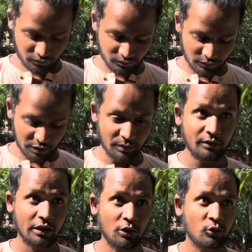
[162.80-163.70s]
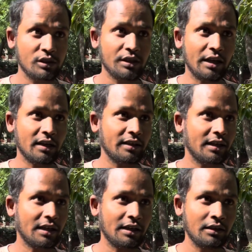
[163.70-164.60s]
मेरी बीवी का लोकेशन यहीं का
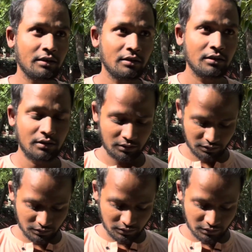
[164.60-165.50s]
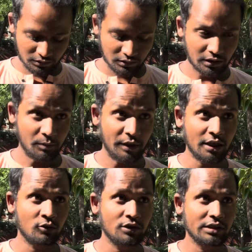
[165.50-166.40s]
दिखा रहा है कहीं मेरा
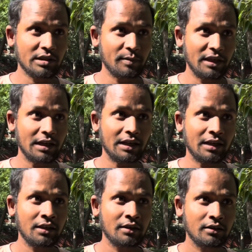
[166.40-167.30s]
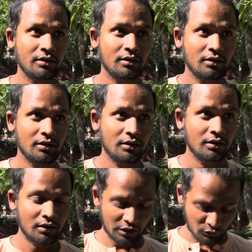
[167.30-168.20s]
दोस्त जिससे मिलने आया है
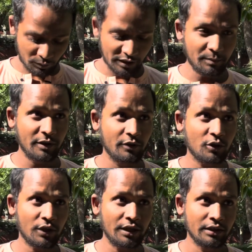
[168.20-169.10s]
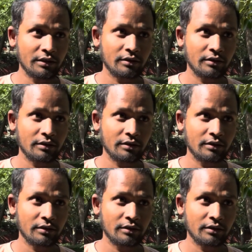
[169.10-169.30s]
कहीं वो मेरी बीवी तो नहीं